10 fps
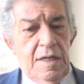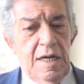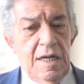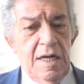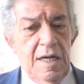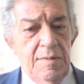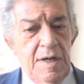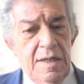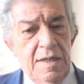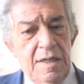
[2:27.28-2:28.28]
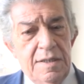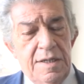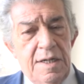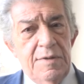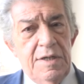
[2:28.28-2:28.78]
الأعمال
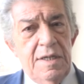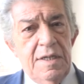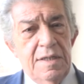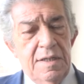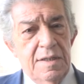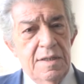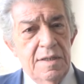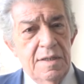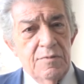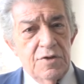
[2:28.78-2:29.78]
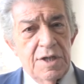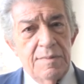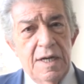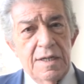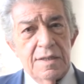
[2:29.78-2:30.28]
الدرامية
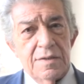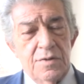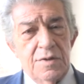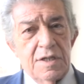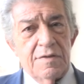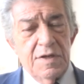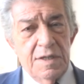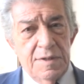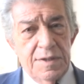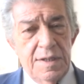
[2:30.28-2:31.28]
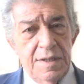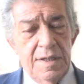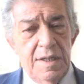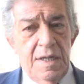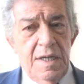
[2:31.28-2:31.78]
مجتمعة تعرض في رمضان
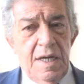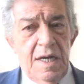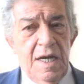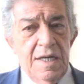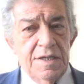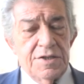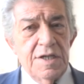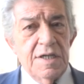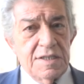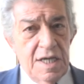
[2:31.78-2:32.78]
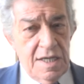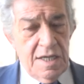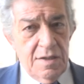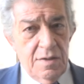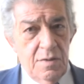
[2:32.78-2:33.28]
هذا شيء
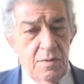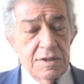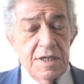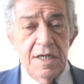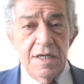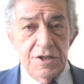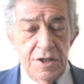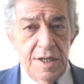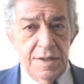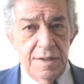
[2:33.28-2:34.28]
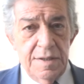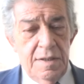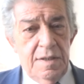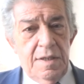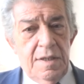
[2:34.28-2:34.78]
سيء وسيء جدا
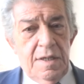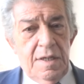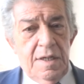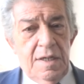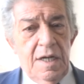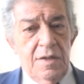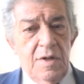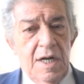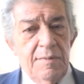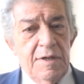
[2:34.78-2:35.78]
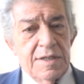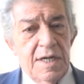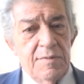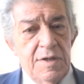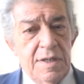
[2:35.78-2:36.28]
لأنه الأعمال
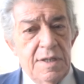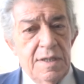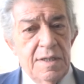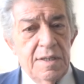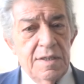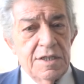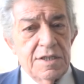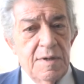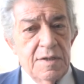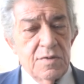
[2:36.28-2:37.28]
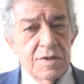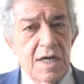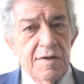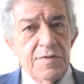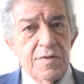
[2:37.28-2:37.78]
الدرامية يجب أن
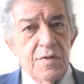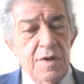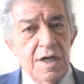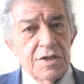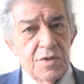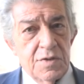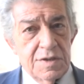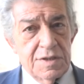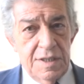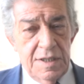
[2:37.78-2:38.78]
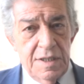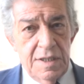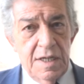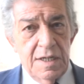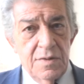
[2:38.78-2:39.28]
تذاع في كل أشهر السنة
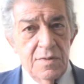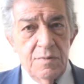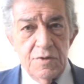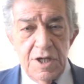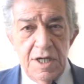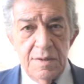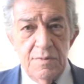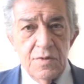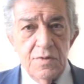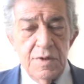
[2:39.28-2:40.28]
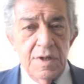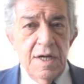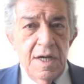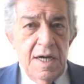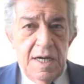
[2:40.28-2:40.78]
لأنه المشاهد بيكون
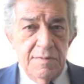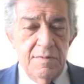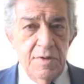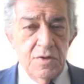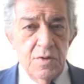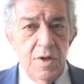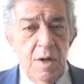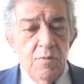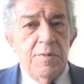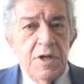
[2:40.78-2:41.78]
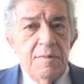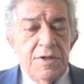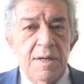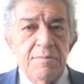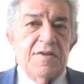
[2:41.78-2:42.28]
قاعد في بيته مو
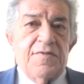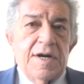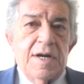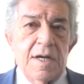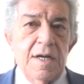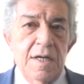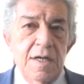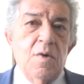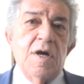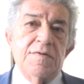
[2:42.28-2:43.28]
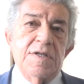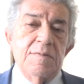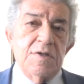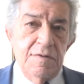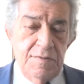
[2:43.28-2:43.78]
برمضان بيتفرغ لوقف
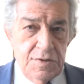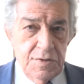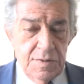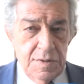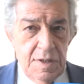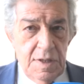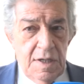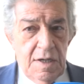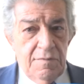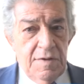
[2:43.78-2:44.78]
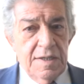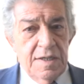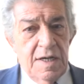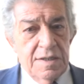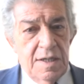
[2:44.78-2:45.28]
قدام التلفزيون
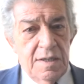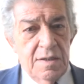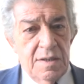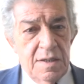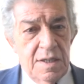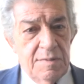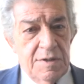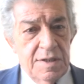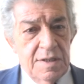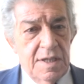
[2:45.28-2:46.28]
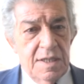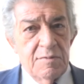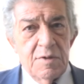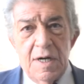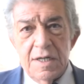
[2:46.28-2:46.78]
فهذا خطا آه، انا بعتقد هذا
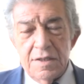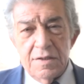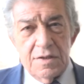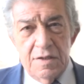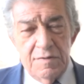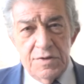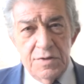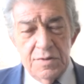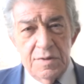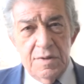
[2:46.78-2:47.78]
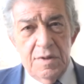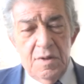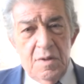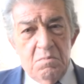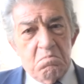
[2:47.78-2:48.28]
من محطات التلفزيون
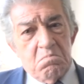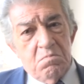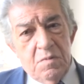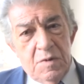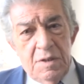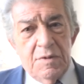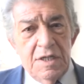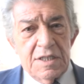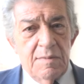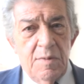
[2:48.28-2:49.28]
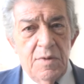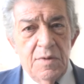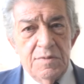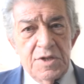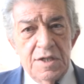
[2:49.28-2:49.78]
يمكن
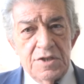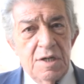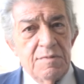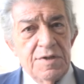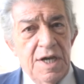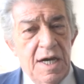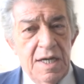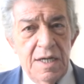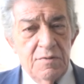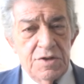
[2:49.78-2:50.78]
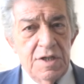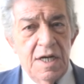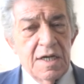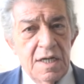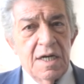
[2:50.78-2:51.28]
سببه مشان جلب الدعايه او شيء
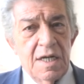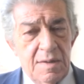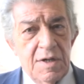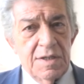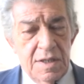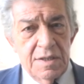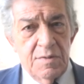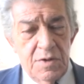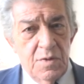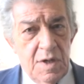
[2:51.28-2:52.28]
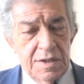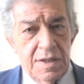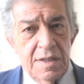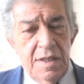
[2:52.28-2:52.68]
لكن انا بعتقد انه خطا